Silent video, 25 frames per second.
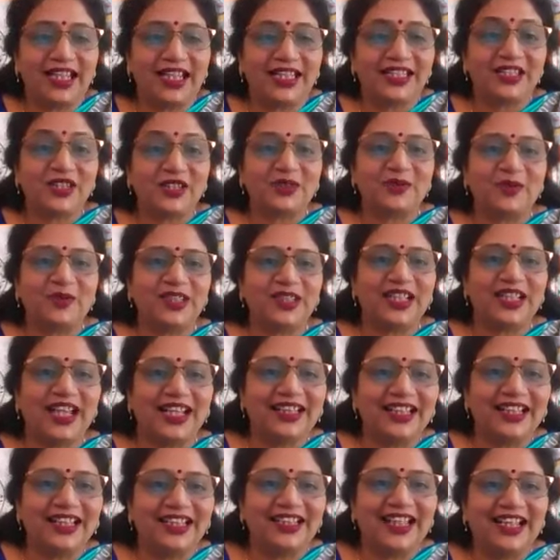कैसे उसमें
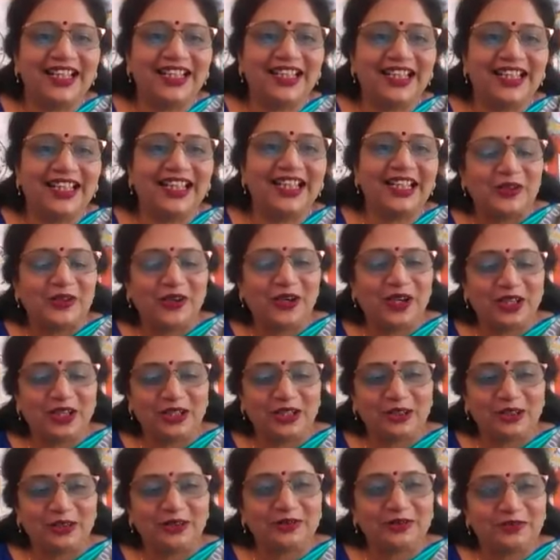गाने डालने और